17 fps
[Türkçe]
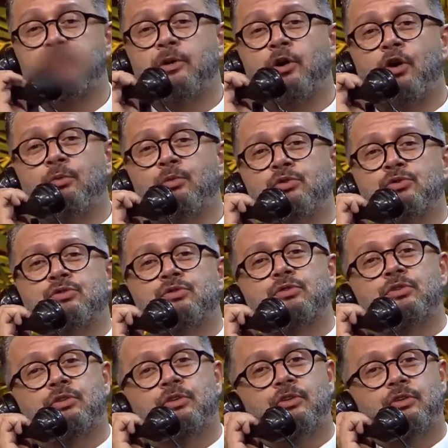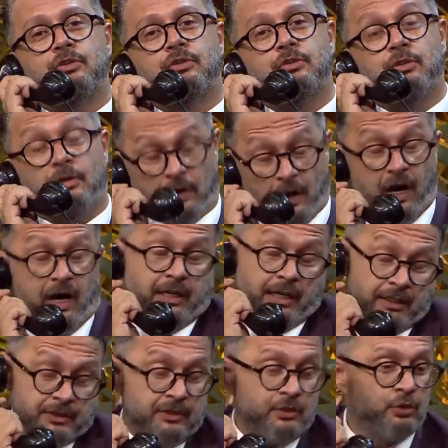diyebiliyor muyuz? Tabii tabii İbo'cuğum.
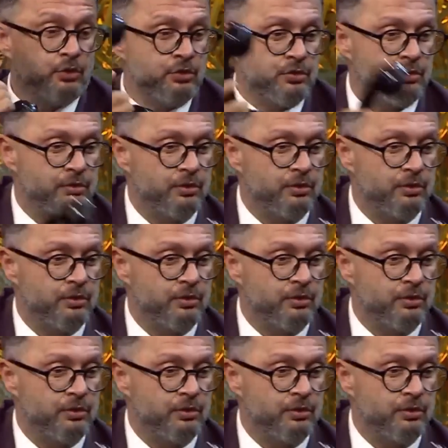Aynen diyoruz.